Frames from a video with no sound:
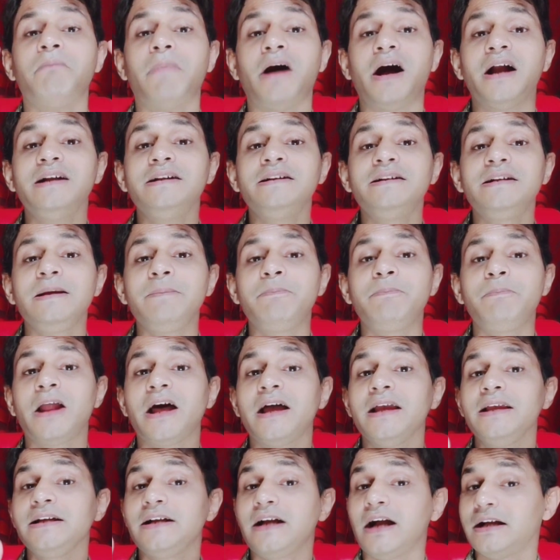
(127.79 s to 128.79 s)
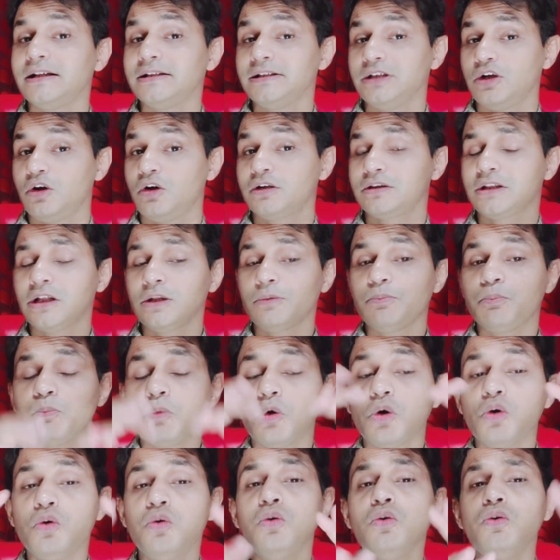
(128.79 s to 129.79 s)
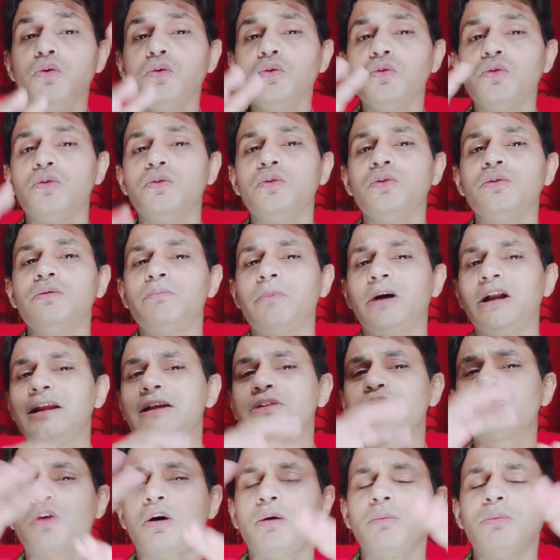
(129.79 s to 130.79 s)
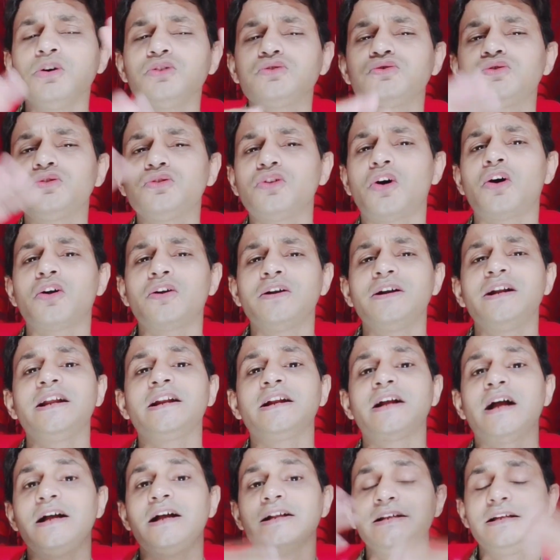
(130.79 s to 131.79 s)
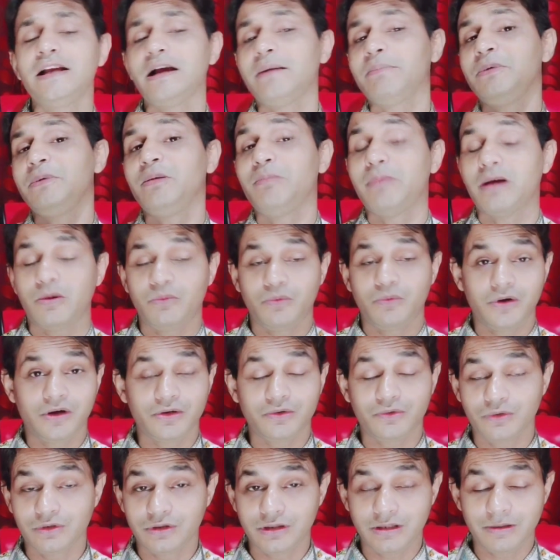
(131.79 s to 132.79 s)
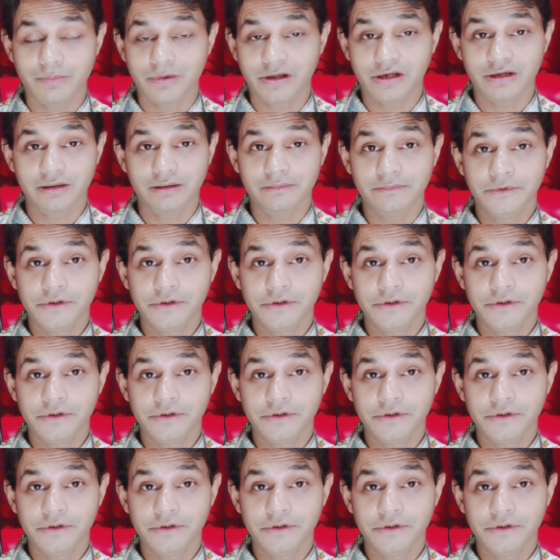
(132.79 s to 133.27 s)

মাল্টিপ্লাই কাজে অর্থাৎ বহু গুণ মানে সমস্ত ধরনের কাজেই আপনি ব্যবহার করতে পারেন